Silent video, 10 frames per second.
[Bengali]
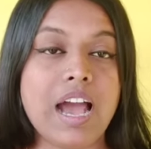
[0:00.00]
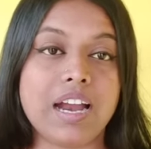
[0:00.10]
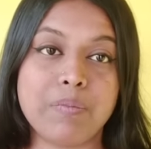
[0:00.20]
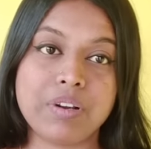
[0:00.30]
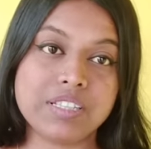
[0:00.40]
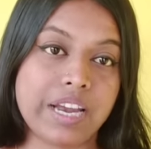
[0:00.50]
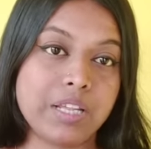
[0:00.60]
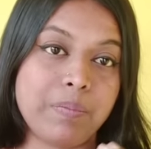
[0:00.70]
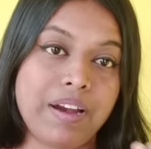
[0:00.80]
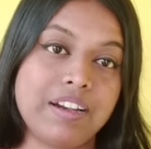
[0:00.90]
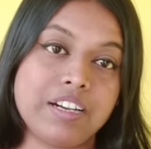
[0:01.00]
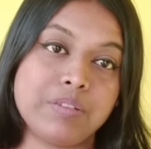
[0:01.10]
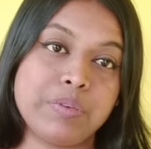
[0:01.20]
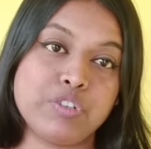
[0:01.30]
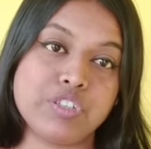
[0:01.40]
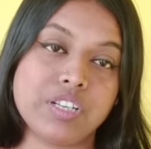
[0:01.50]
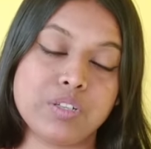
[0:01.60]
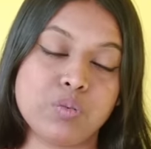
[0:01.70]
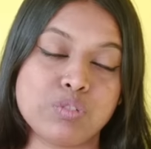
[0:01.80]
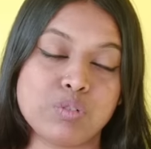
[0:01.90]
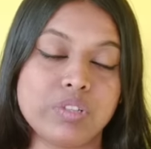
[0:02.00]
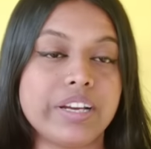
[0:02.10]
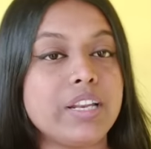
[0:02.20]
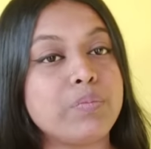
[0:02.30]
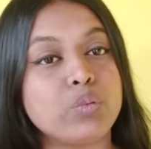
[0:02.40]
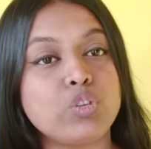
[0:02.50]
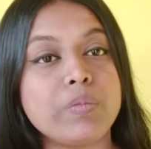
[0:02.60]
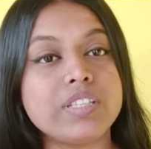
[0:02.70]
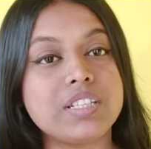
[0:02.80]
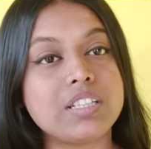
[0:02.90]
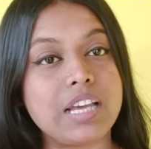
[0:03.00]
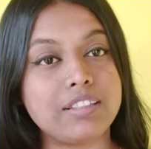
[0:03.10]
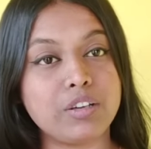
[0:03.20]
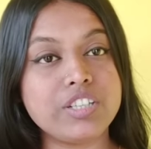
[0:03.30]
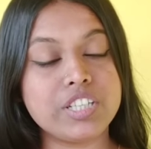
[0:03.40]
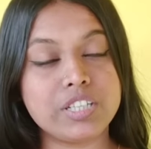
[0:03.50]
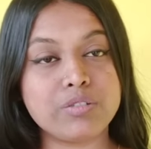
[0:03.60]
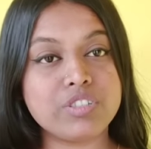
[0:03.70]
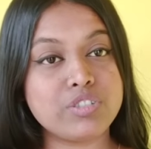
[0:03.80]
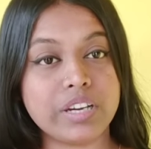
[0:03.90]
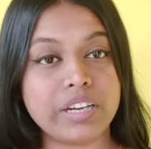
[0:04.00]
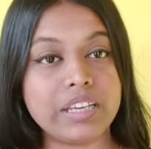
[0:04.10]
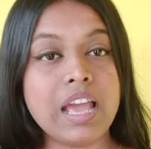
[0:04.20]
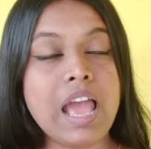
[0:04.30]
আর আমরা জানি পার্লারের বিউটিশিয়ান কোর্স করতে গেলে প্রথমেই যেটা জানতে হয় সেটা হচ্ছে থ্রেডিং